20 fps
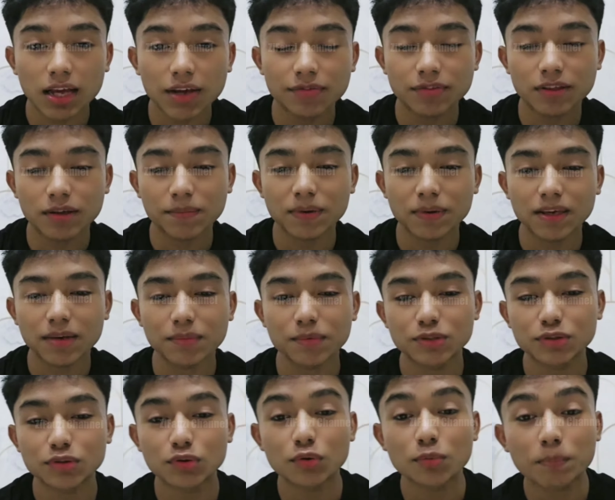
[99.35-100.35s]
live tapi
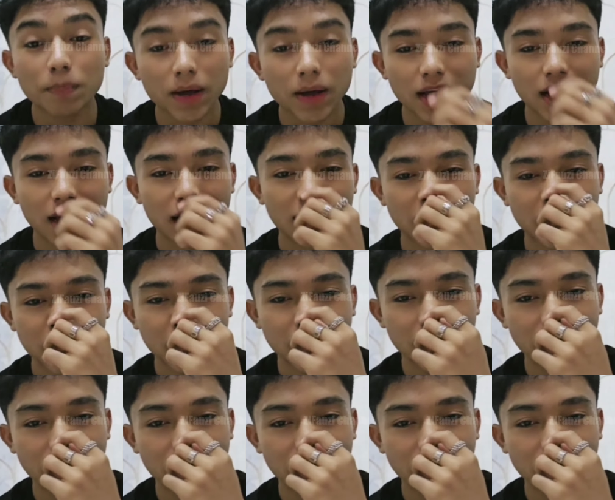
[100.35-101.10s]
habis itu lupa kan